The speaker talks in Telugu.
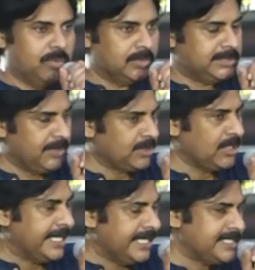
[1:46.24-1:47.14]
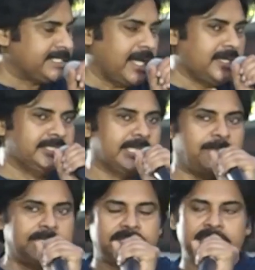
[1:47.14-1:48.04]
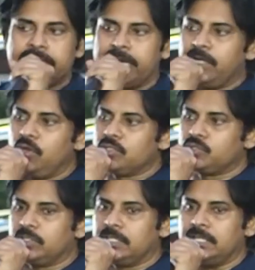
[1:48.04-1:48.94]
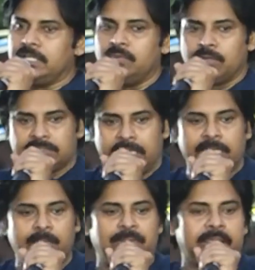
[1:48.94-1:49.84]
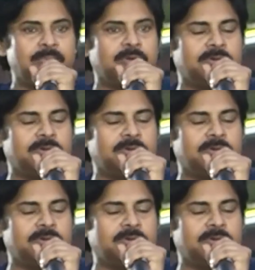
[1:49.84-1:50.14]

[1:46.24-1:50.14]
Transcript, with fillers: జీవితంలో ఎన్నిసార్లు దెబ్బలు తిన్నా ఎక్కడో ఒక చోట ఒక తల్లి ప్రేమ